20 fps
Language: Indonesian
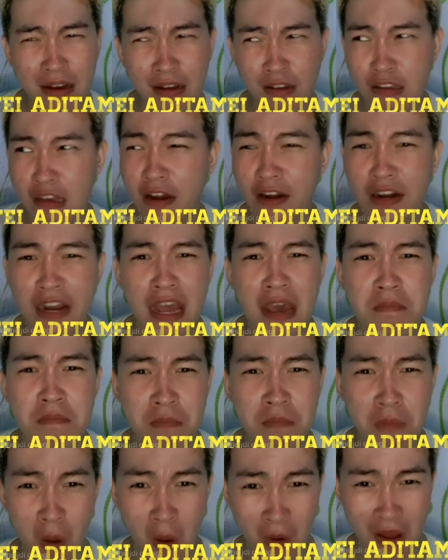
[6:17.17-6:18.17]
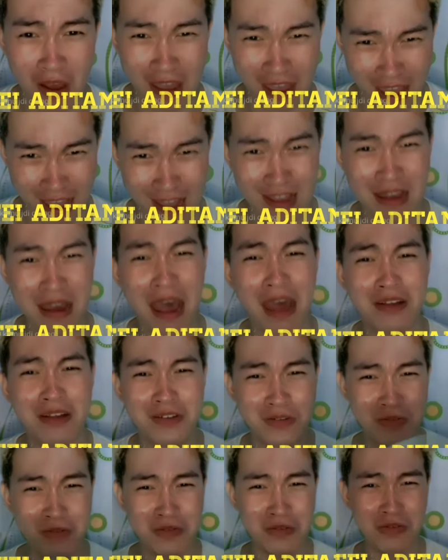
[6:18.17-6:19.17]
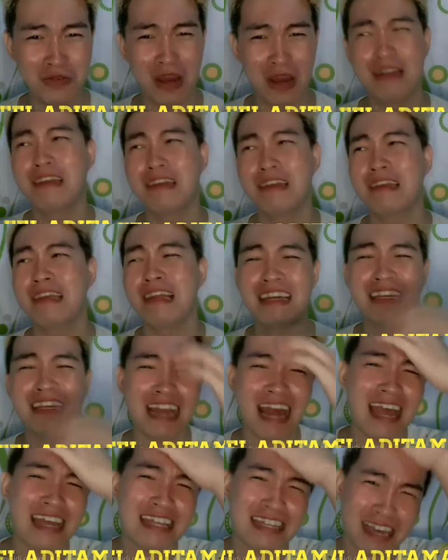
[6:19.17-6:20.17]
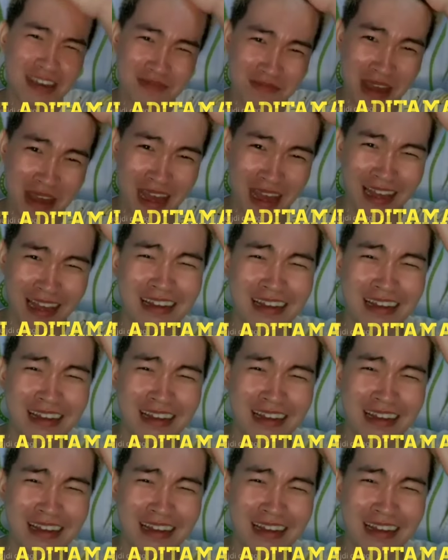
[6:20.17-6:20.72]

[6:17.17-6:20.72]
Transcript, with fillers: yang, rempong nih ya. Aduh, ada gila-gilanya emang.